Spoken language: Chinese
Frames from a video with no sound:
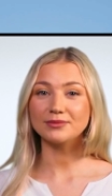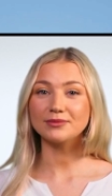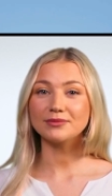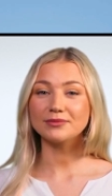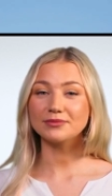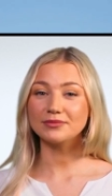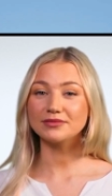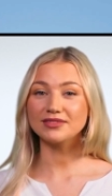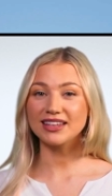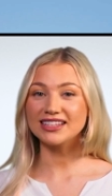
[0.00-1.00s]
Depths
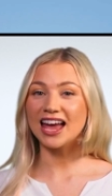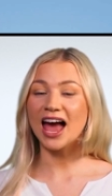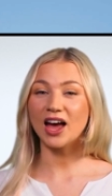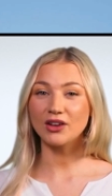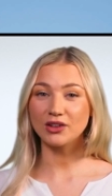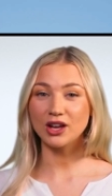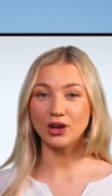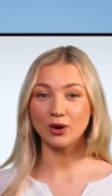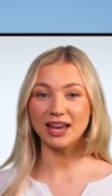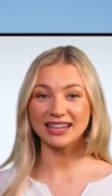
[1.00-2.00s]
revealed,
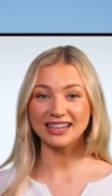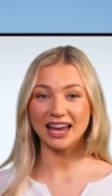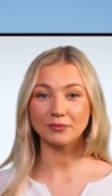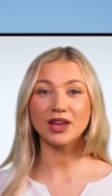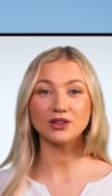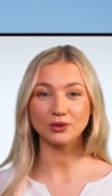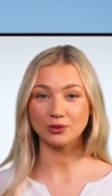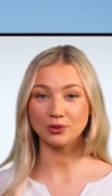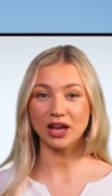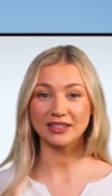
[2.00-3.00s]
voices
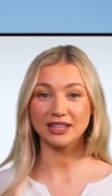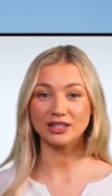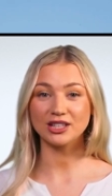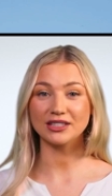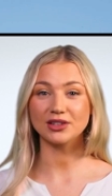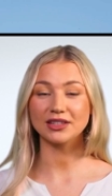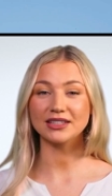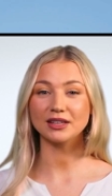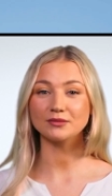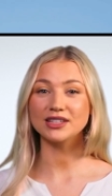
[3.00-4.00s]
bright,
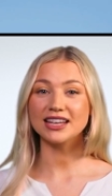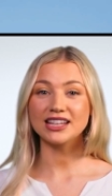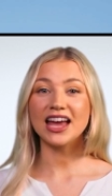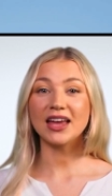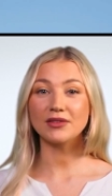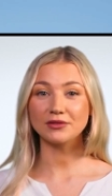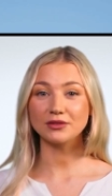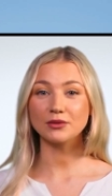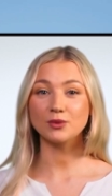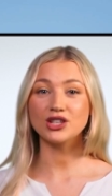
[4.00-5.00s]
news in
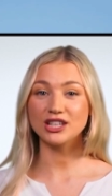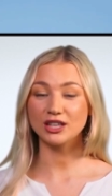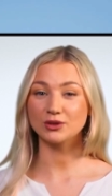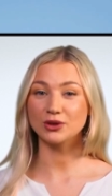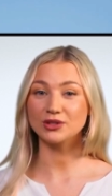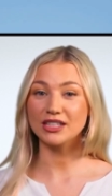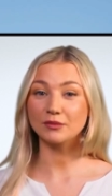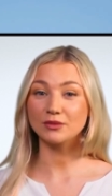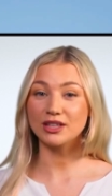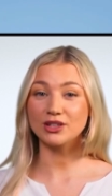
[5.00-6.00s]
focus, black
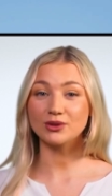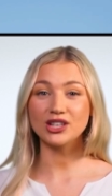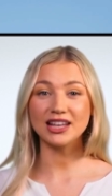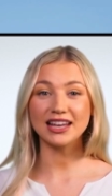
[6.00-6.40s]
and white,